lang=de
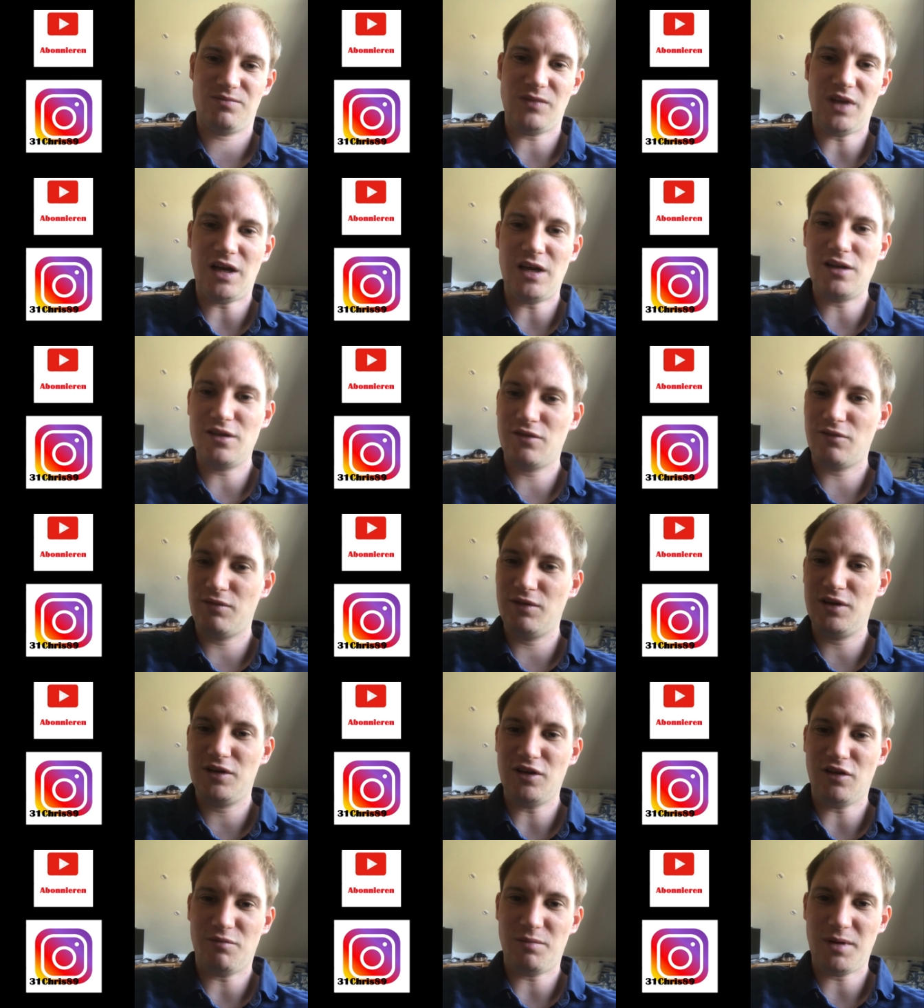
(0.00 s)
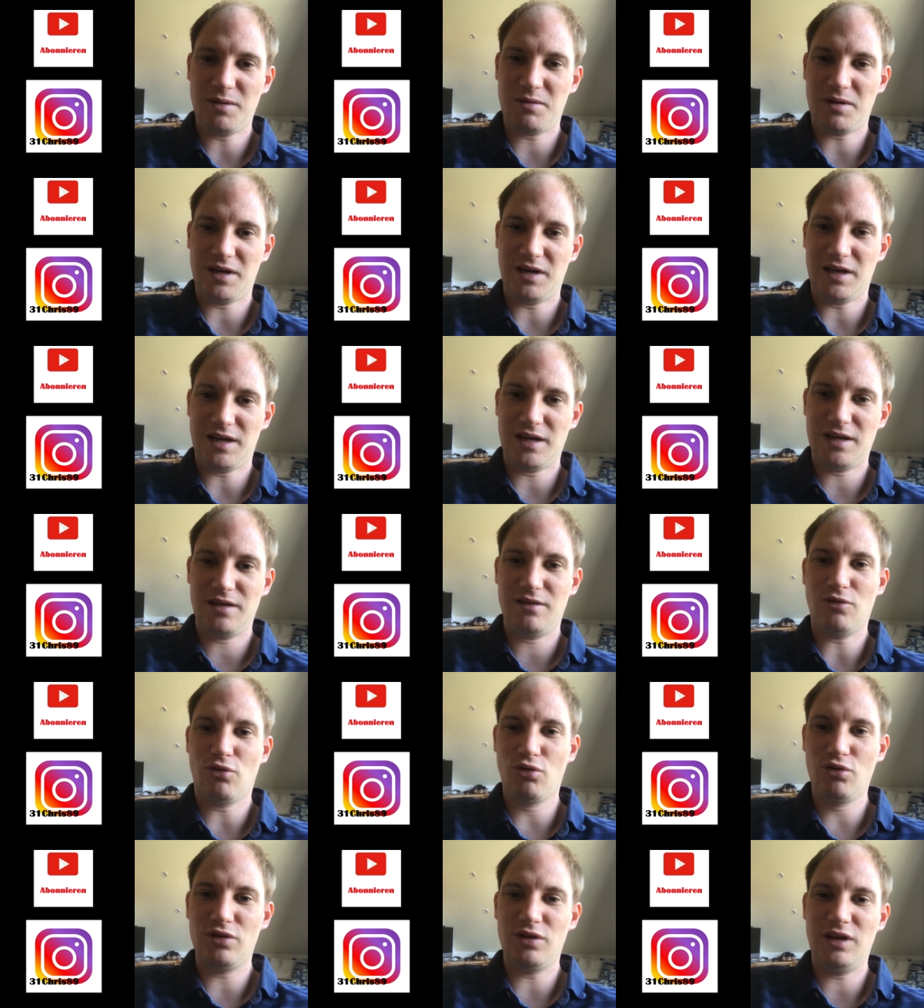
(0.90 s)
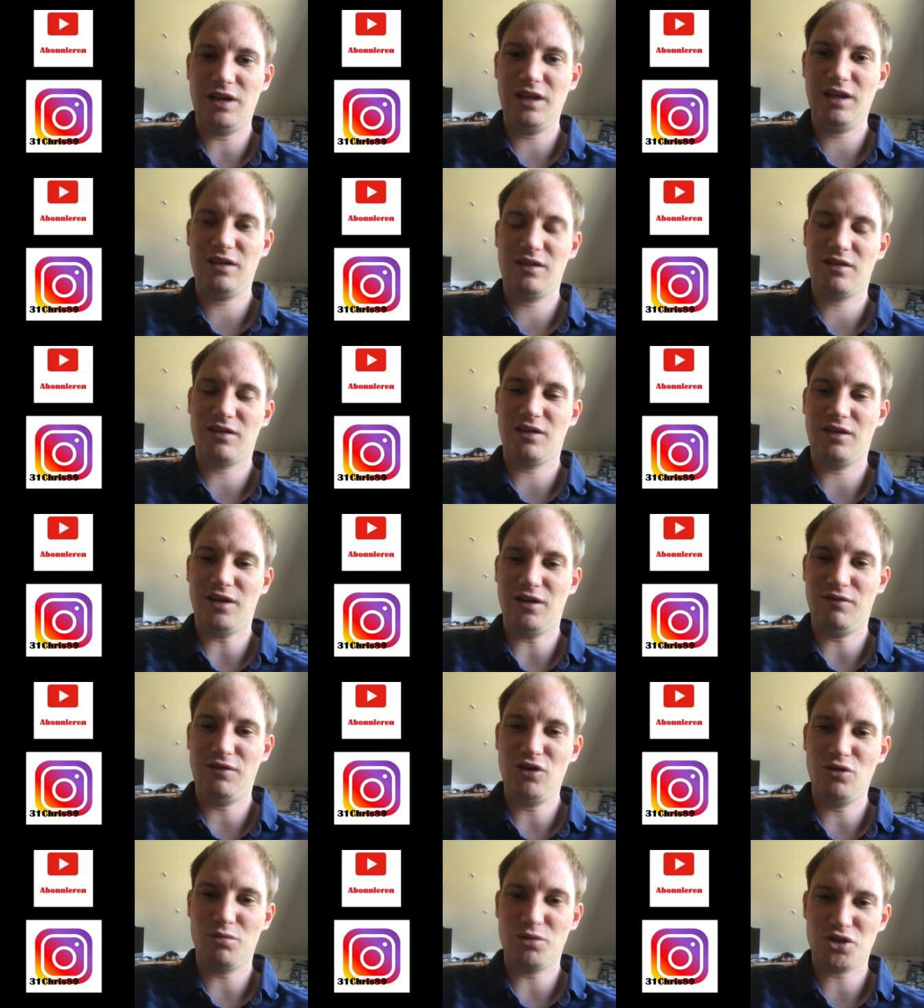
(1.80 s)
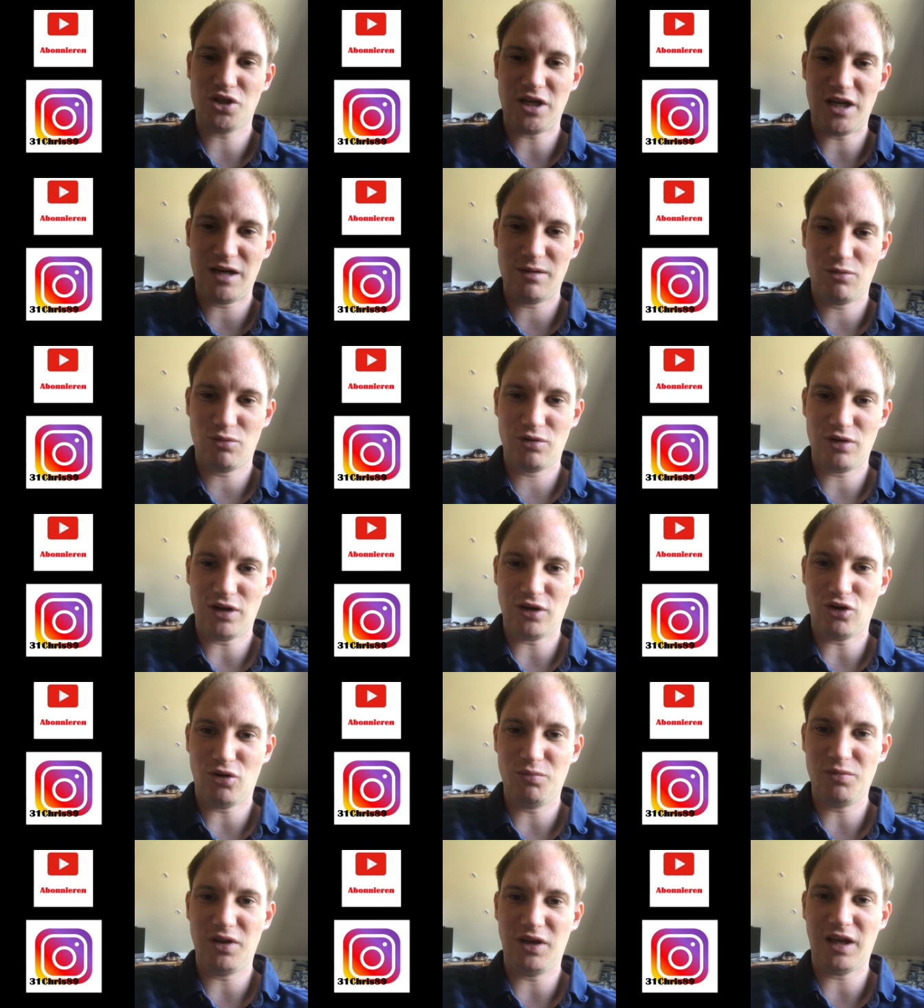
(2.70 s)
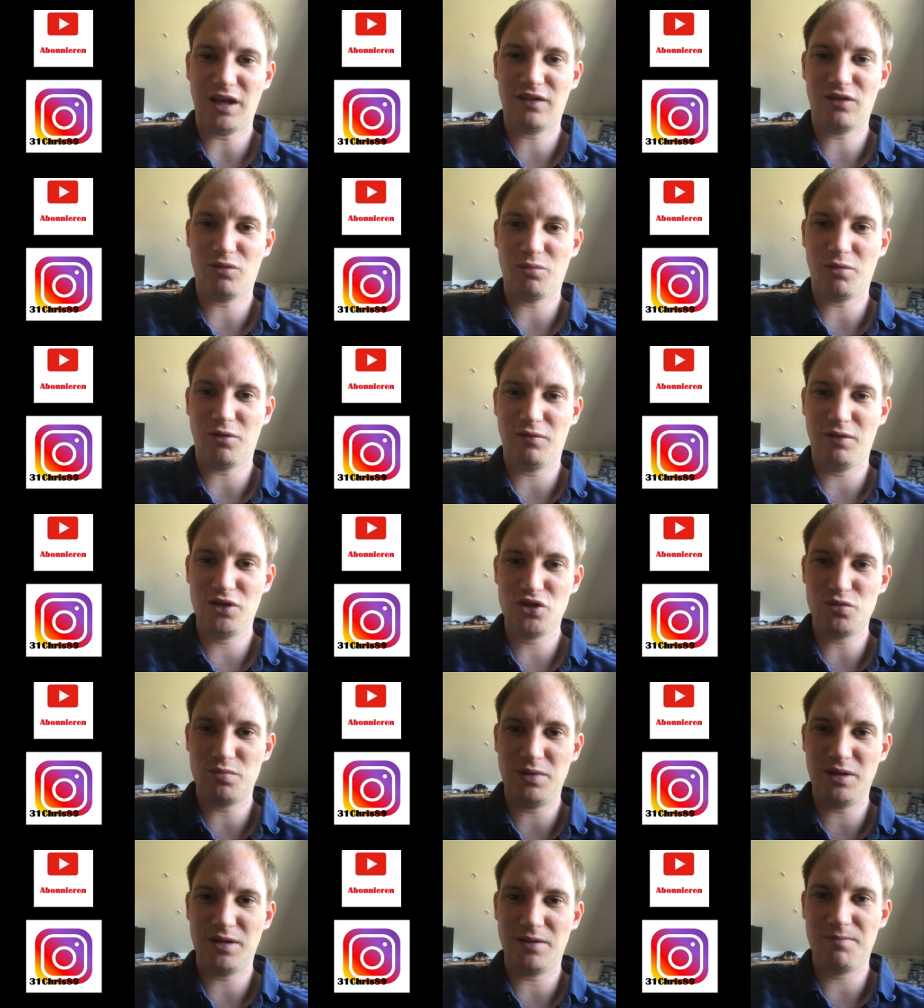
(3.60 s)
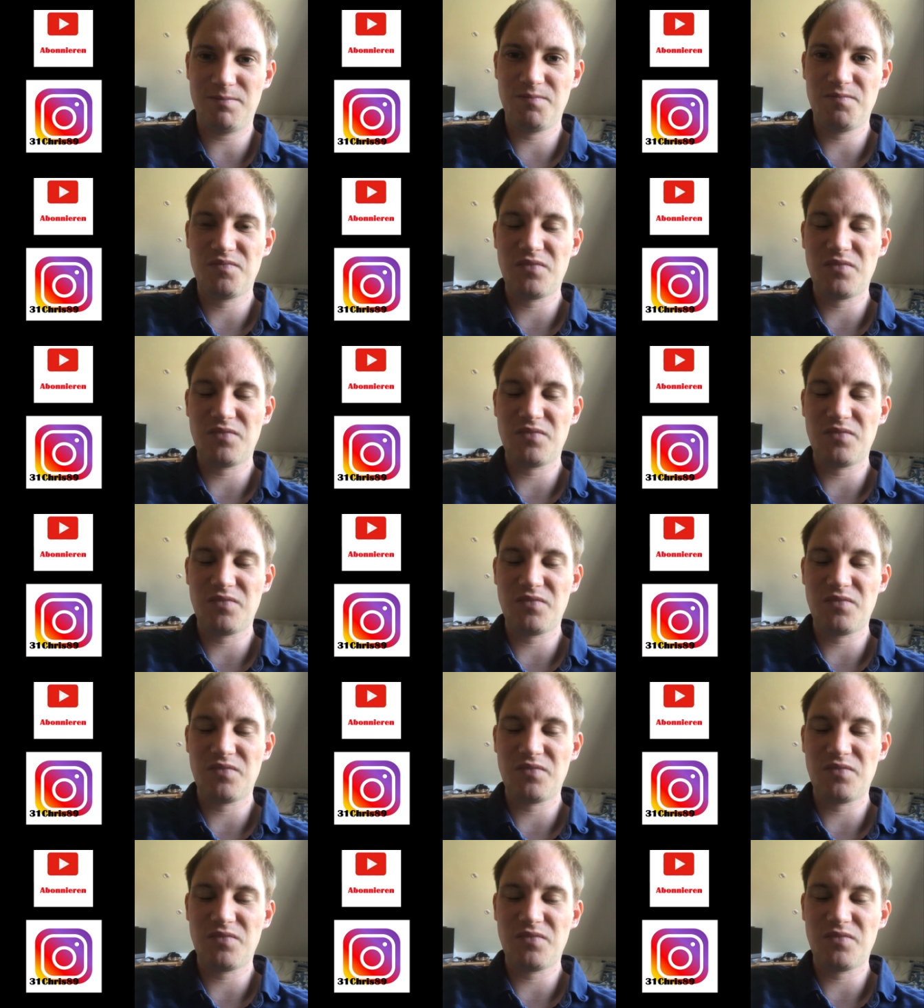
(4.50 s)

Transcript: alles findet ihr auf meinem Kanal. Unten Link in der Videobeschreibung, da kommt ihr direkt zum Gewinnspiel.